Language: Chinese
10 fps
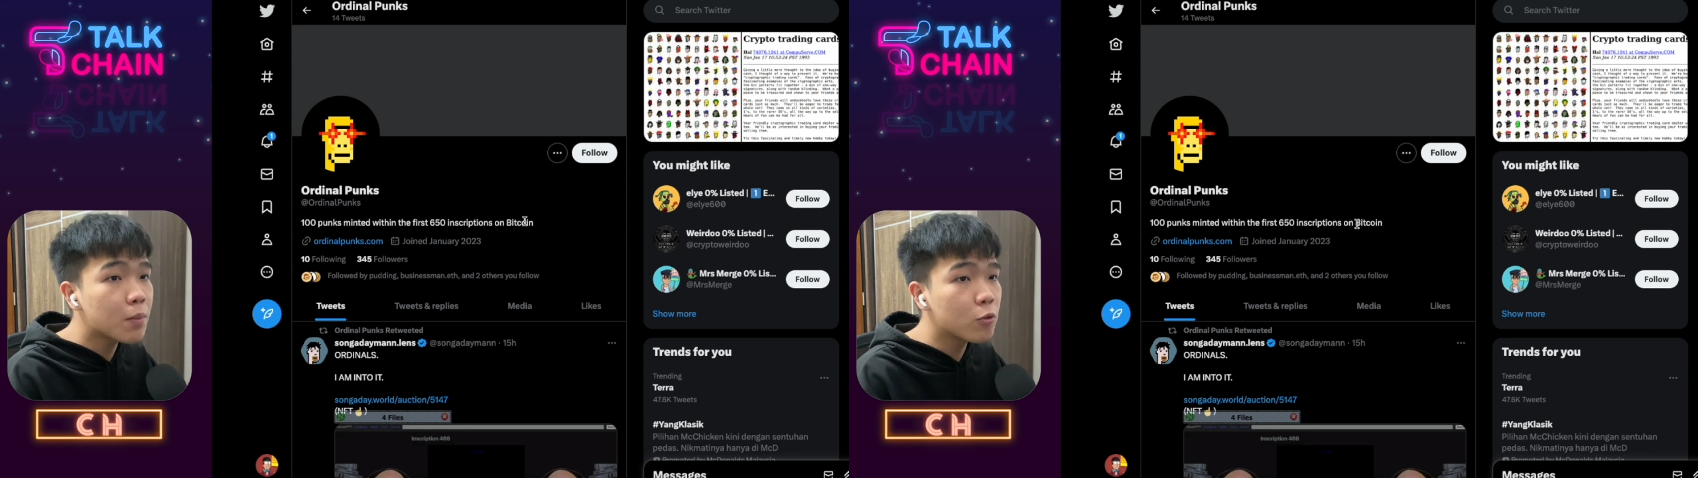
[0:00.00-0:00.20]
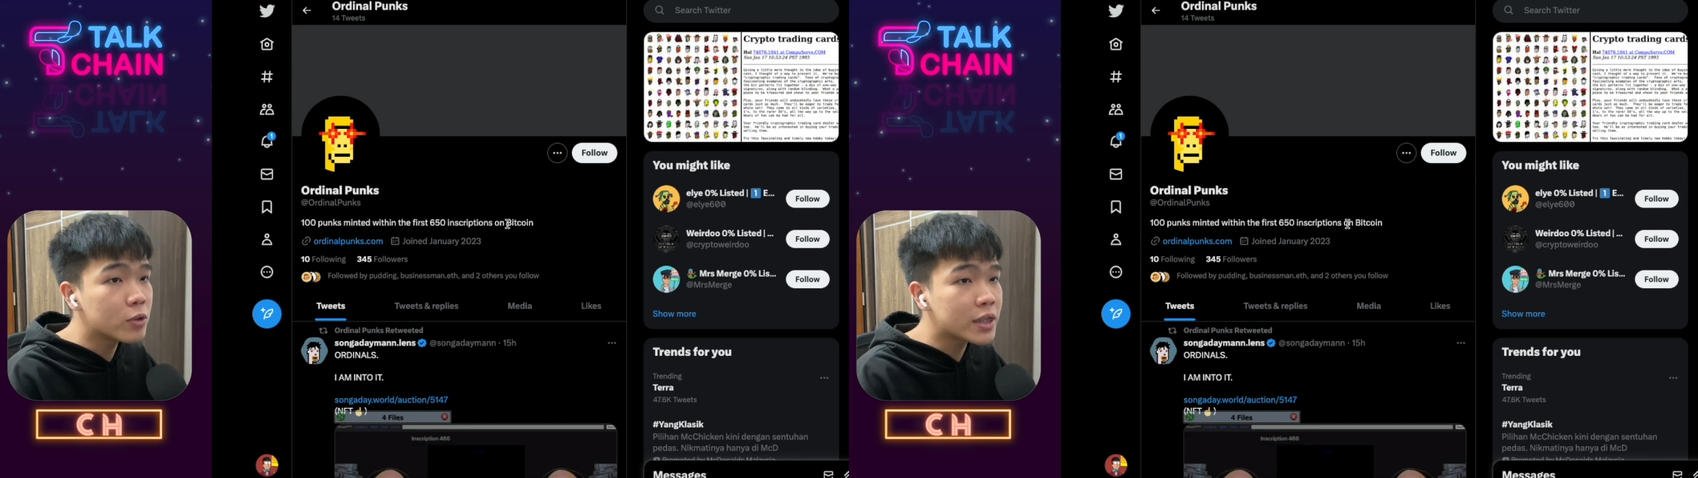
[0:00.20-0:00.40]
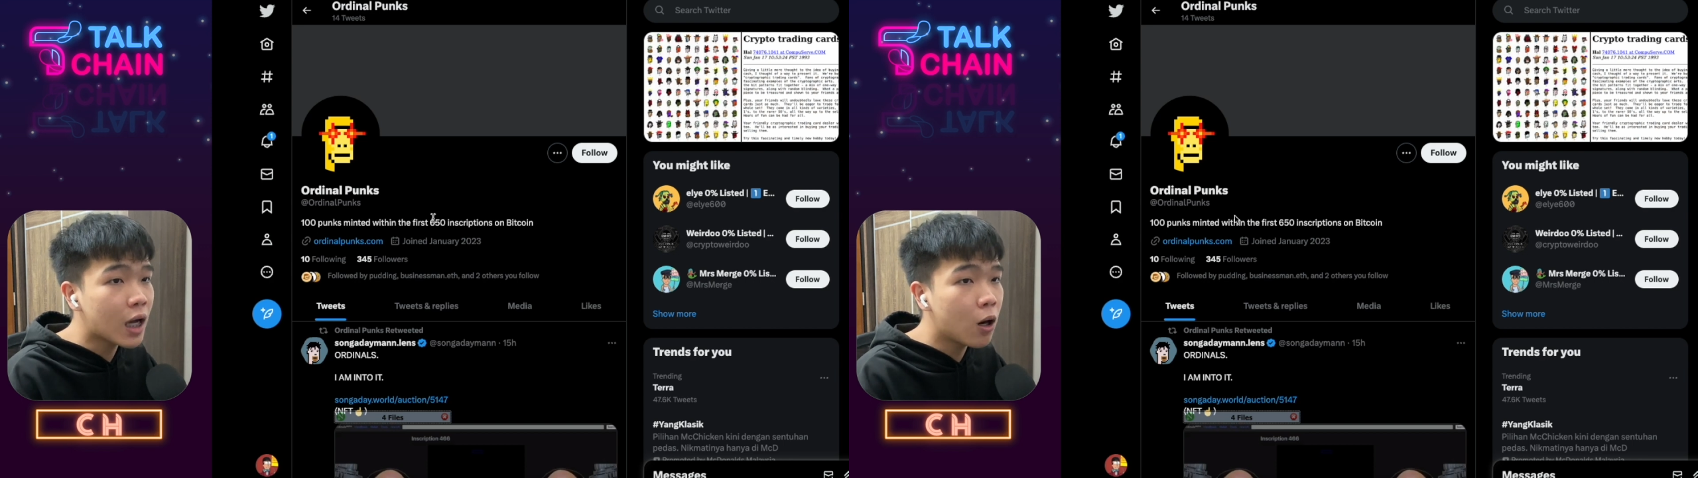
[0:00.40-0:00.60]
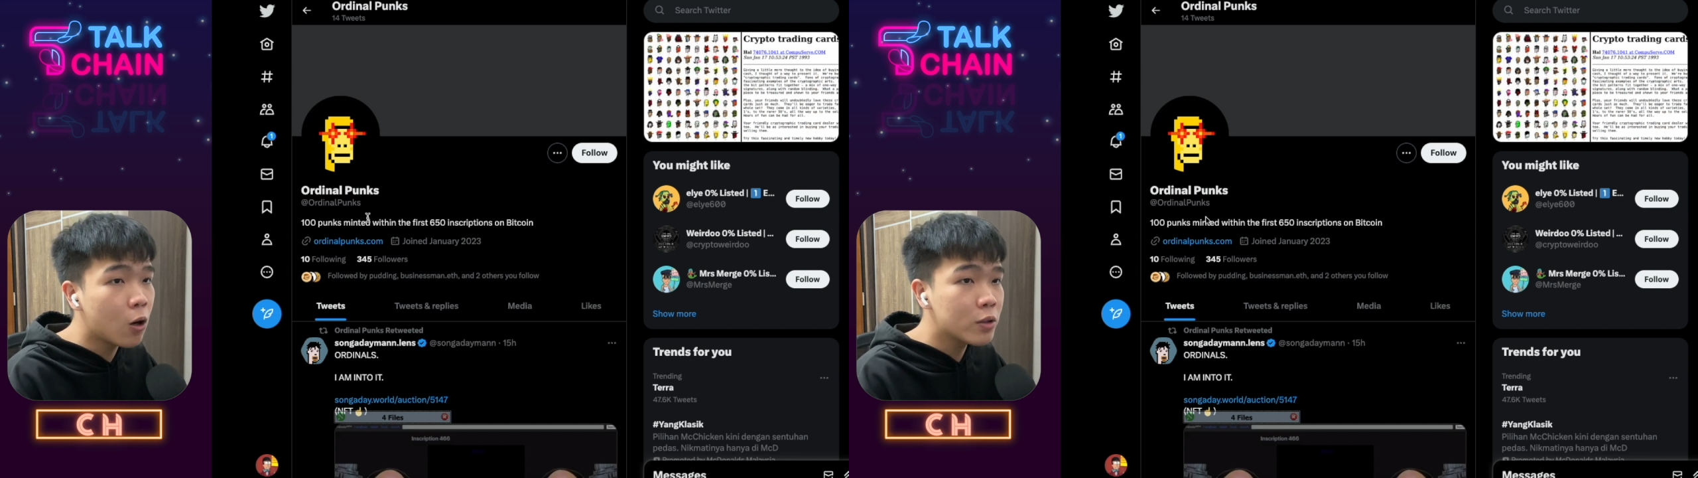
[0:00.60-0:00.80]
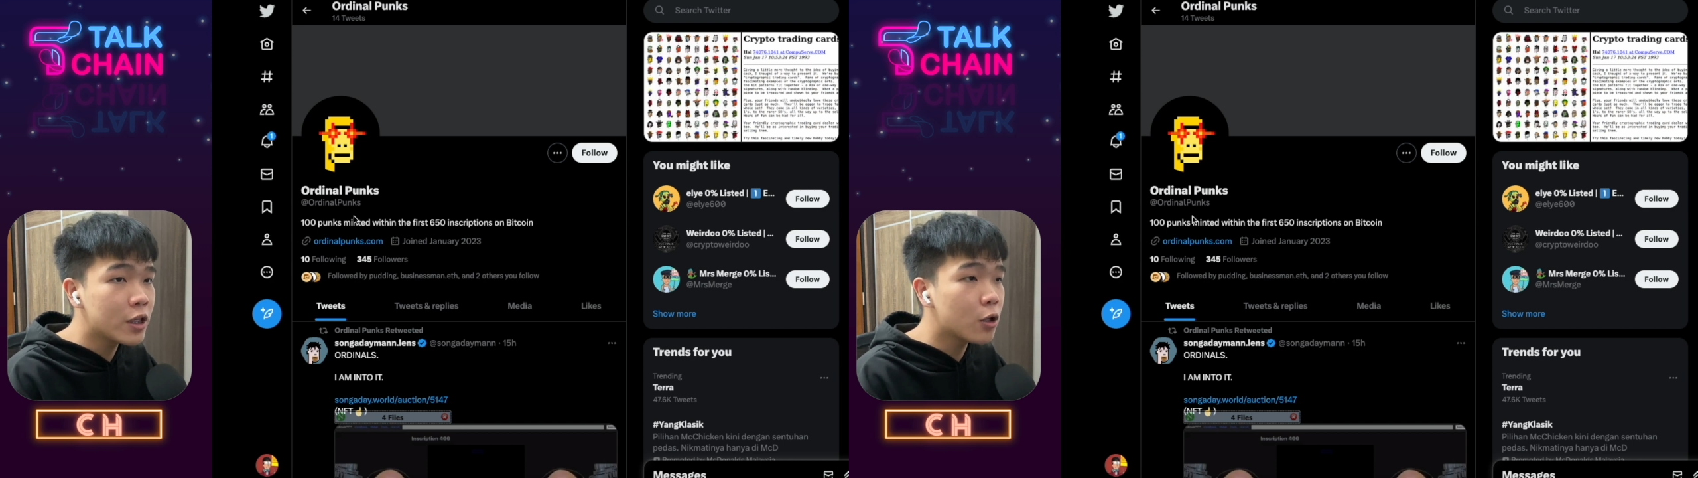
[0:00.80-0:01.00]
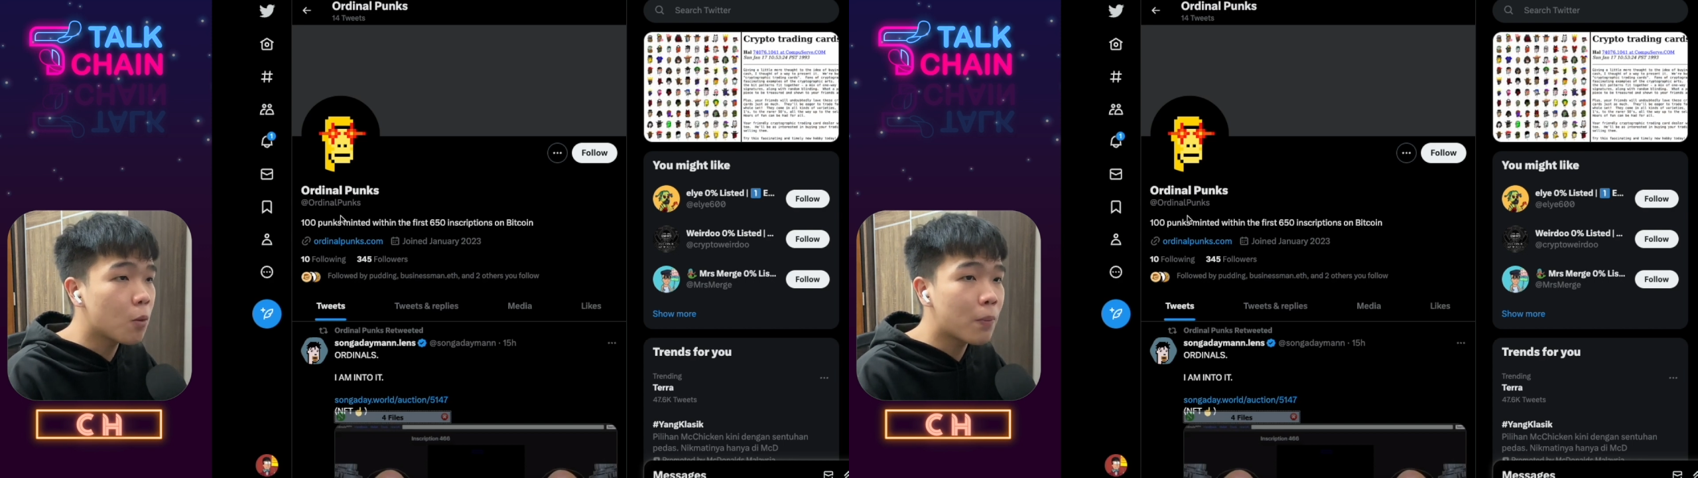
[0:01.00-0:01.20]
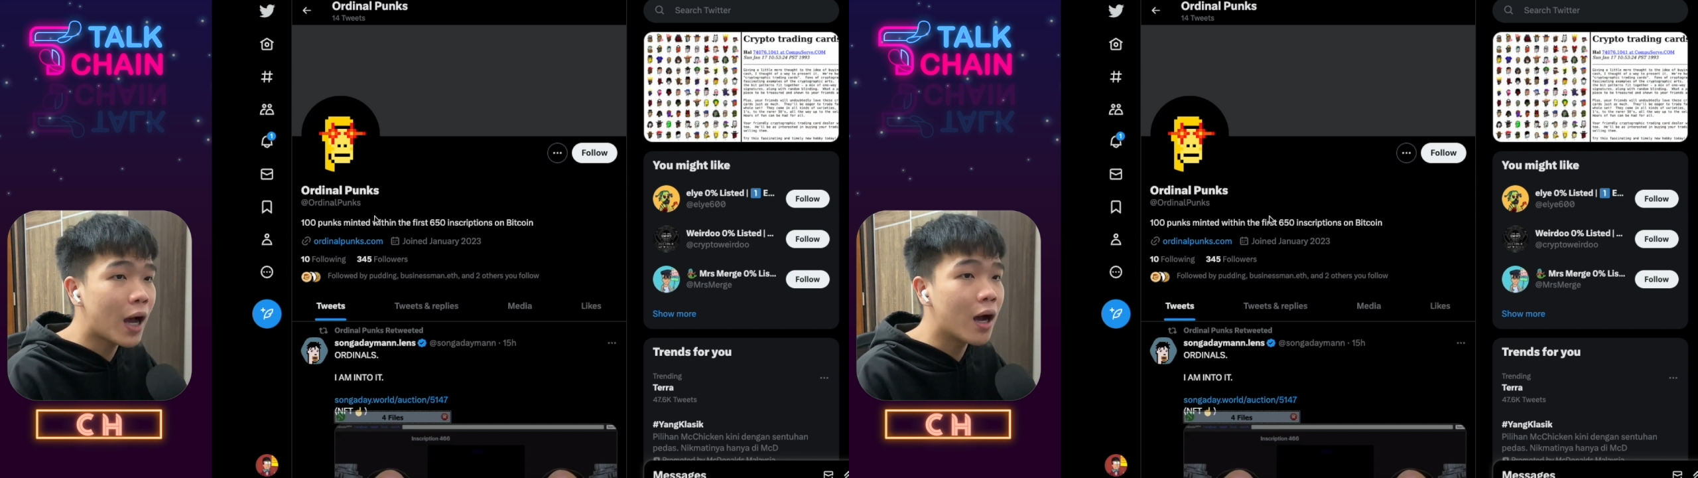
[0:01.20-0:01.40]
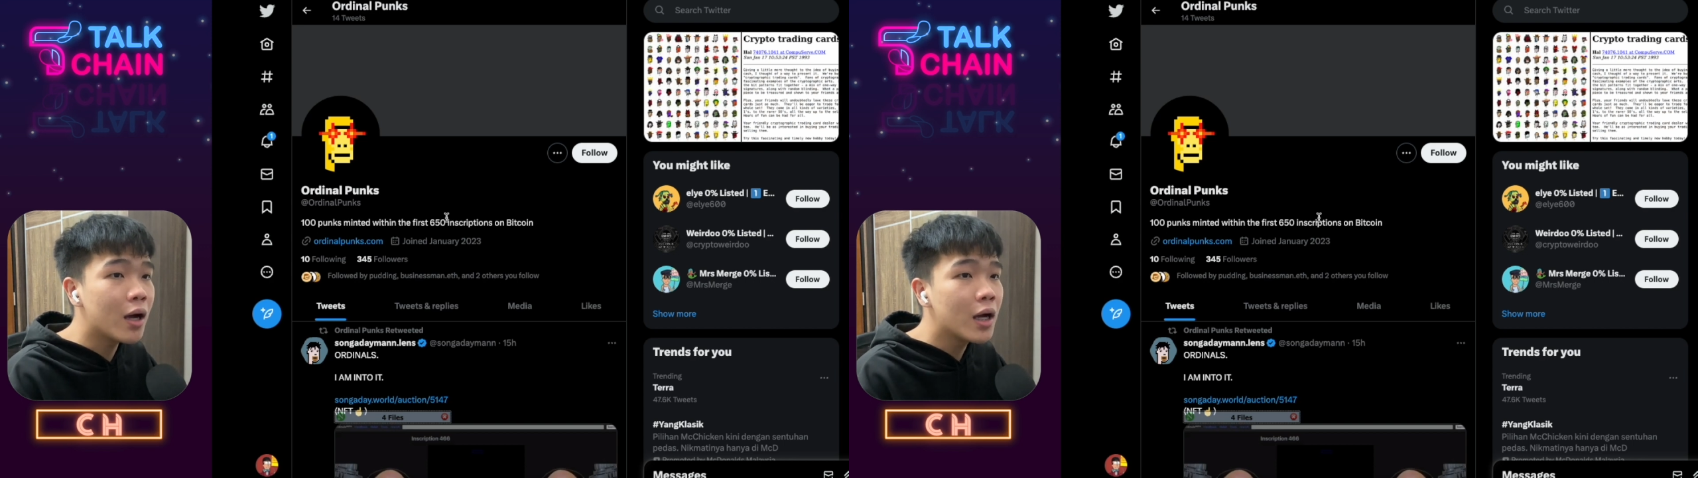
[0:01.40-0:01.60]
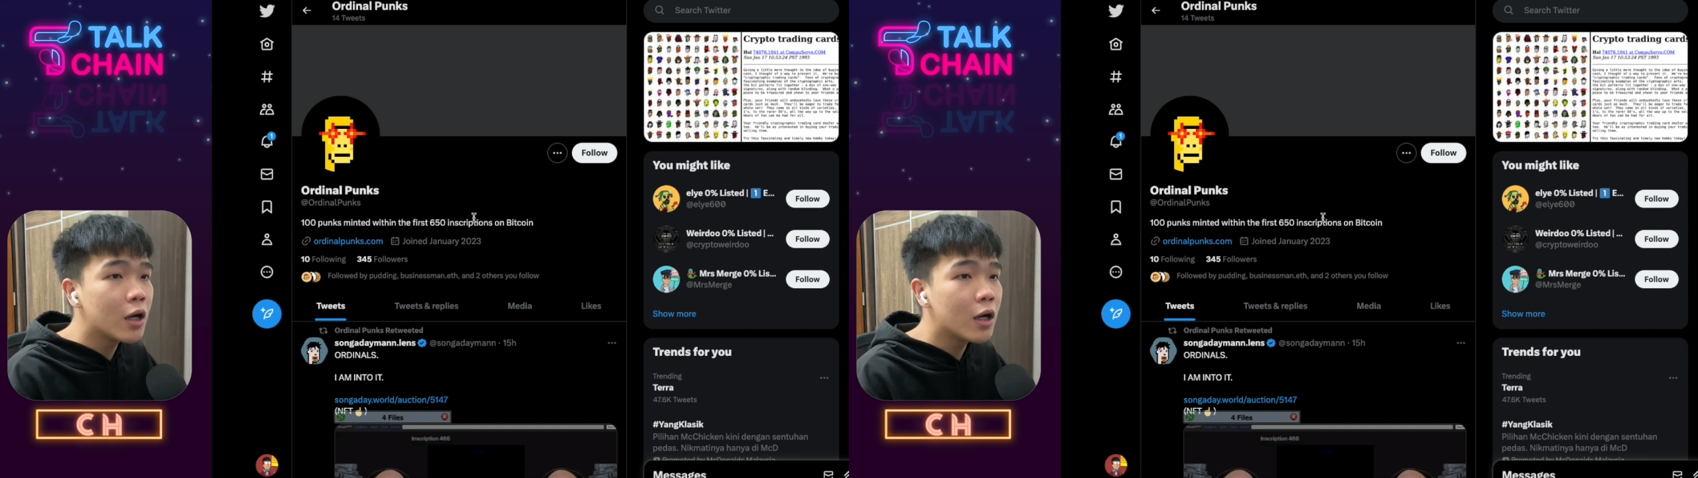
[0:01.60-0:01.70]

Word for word: 目叫 Ordinal Punk，